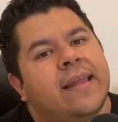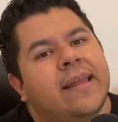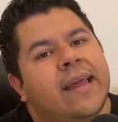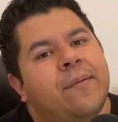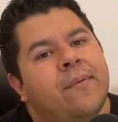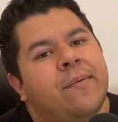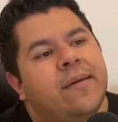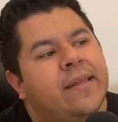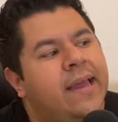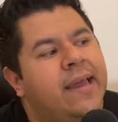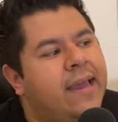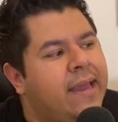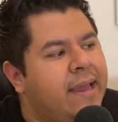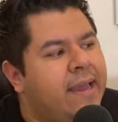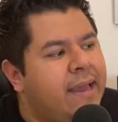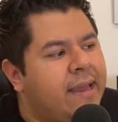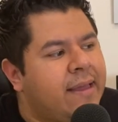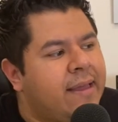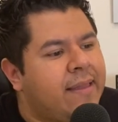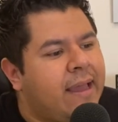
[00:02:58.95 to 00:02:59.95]

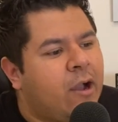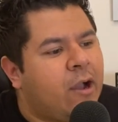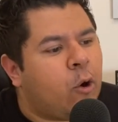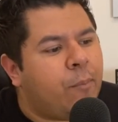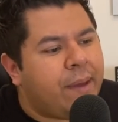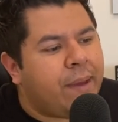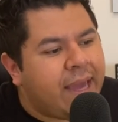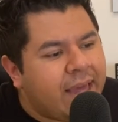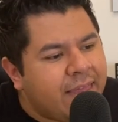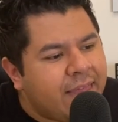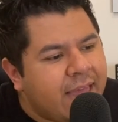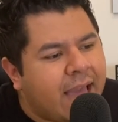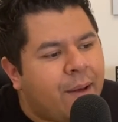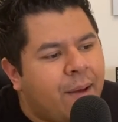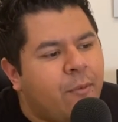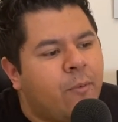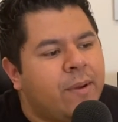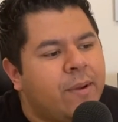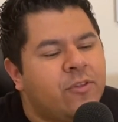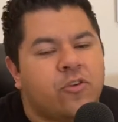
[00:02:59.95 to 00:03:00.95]
de comedia,
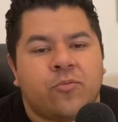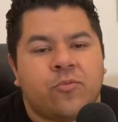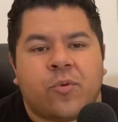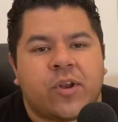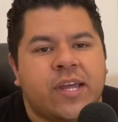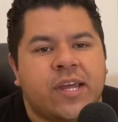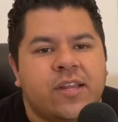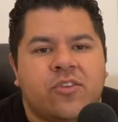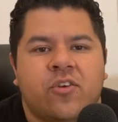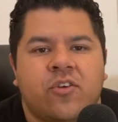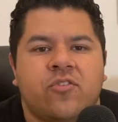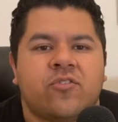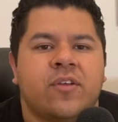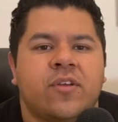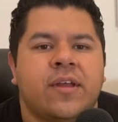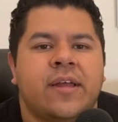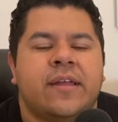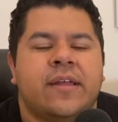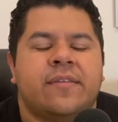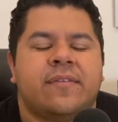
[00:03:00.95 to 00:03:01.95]
momentos bonitos,
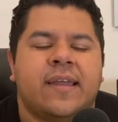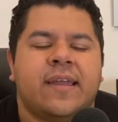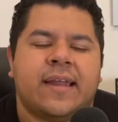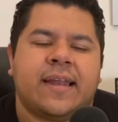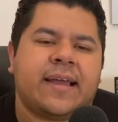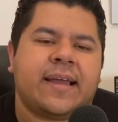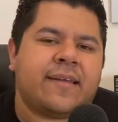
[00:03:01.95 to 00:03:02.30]
tiene